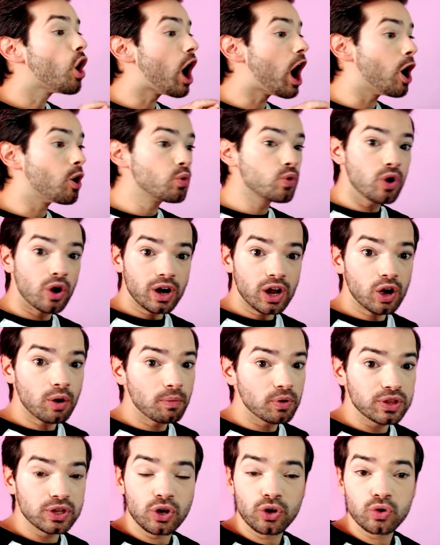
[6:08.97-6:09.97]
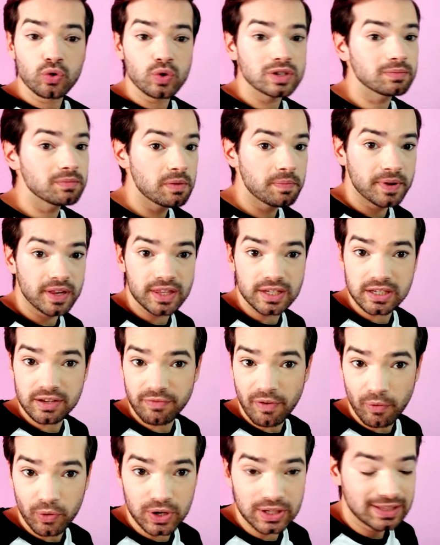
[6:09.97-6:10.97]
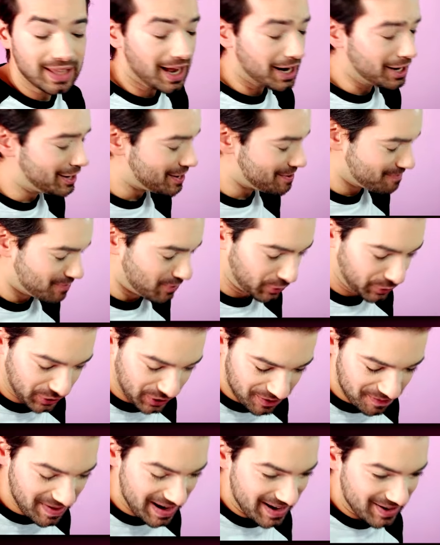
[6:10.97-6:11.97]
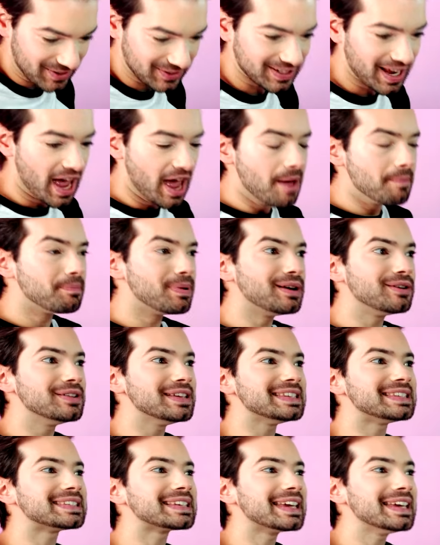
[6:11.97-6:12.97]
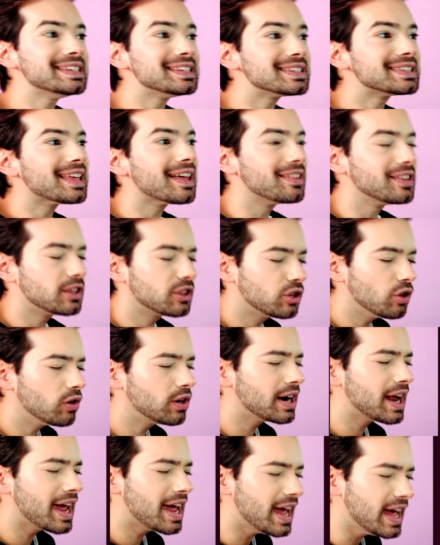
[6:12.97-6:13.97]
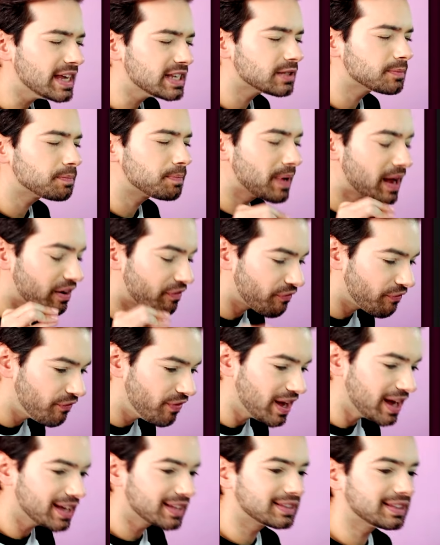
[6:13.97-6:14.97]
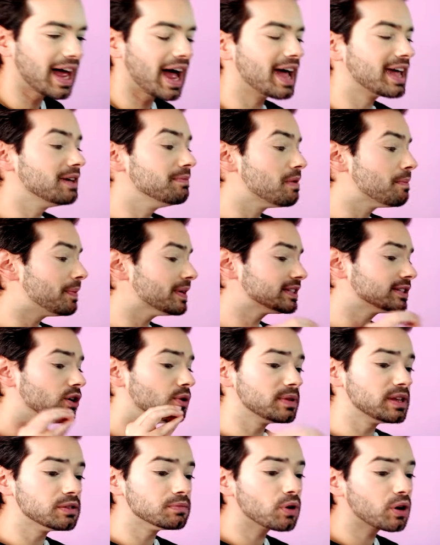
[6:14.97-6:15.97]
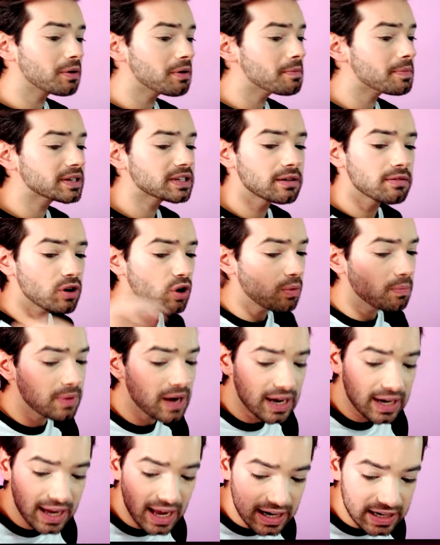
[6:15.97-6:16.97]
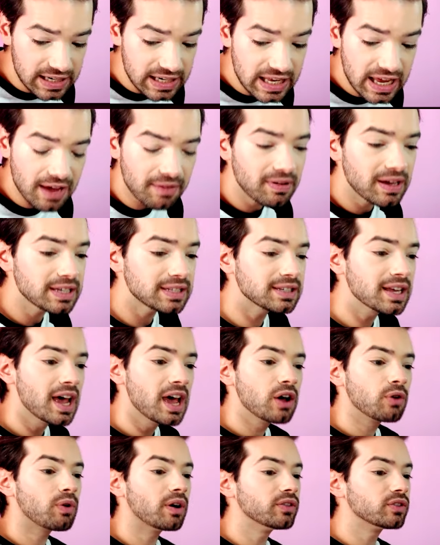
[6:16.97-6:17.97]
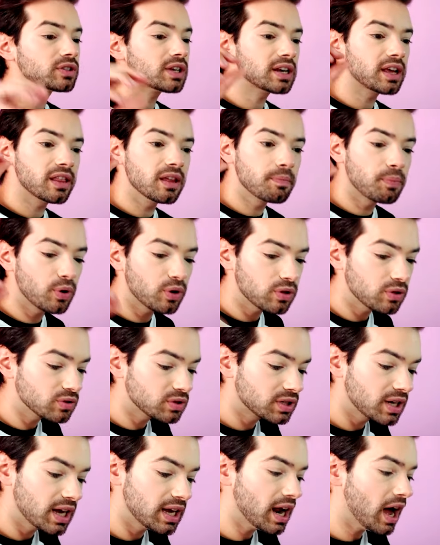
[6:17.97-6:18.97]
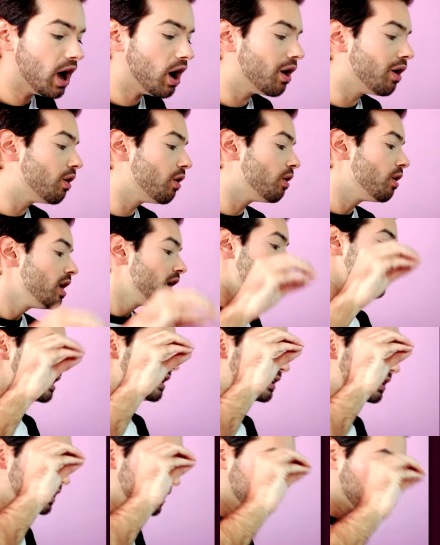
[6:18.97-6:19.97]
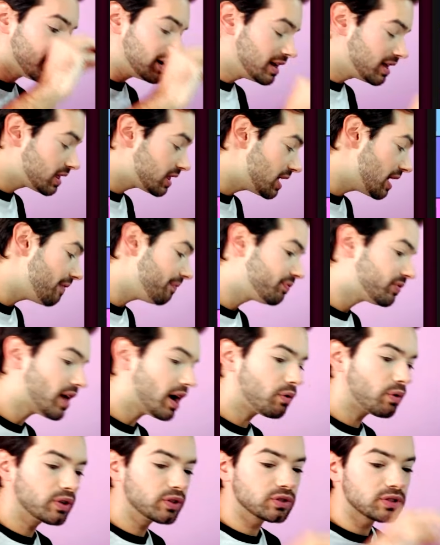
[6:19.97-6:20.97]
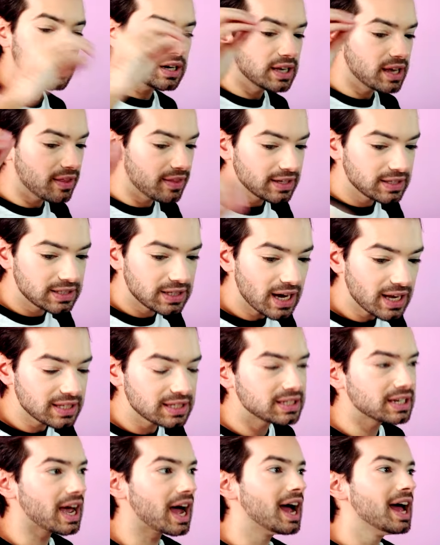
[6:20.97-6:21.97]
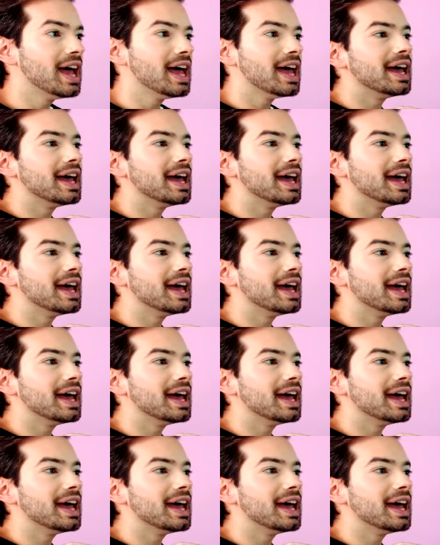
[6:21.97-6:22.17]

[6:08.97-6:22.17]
Aurora, como digo, no es mi princesa favorita, ni mucho menos, pero es que esta edición es perfecta y me pasa lo mismo que me pasaba con Blancanieves cuando salía de Por Diosera o eh, Cenicienta cuando salía de Chacha.